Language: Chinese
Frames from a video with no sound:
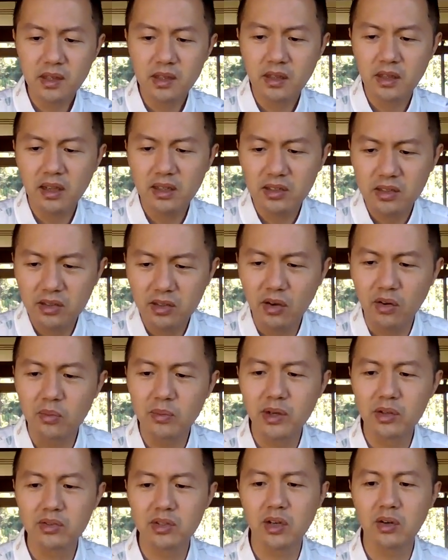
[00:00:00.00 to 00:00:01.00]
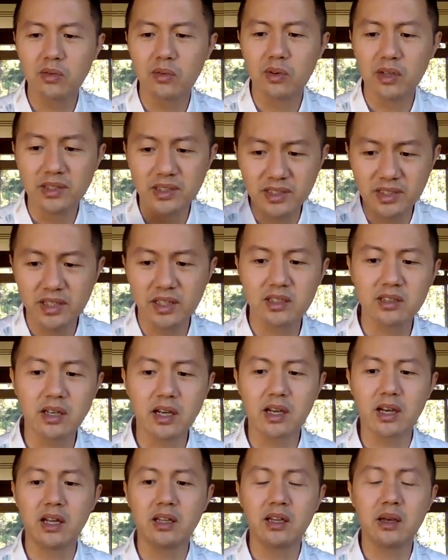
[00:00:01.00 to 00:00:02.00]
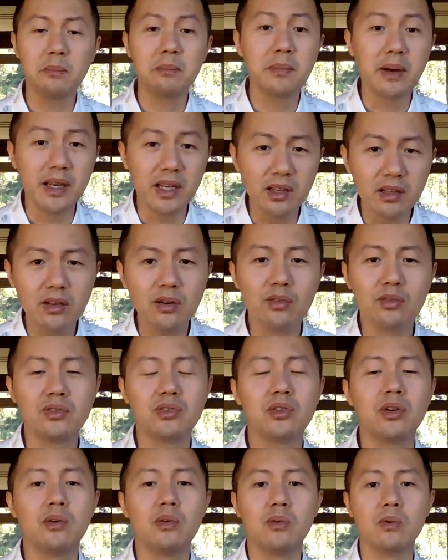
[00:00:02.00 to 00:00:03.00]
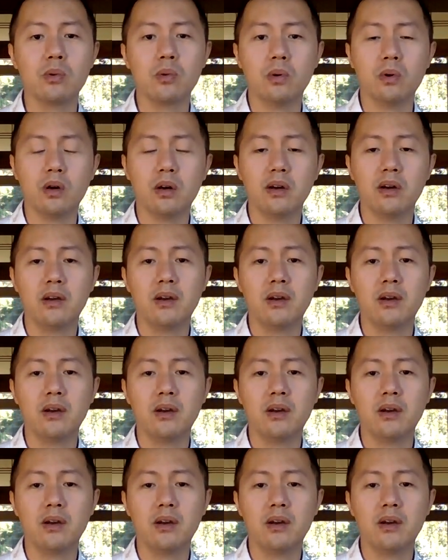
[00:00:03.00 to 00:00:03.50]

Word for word: 但是有没有效果？现在看来没有效果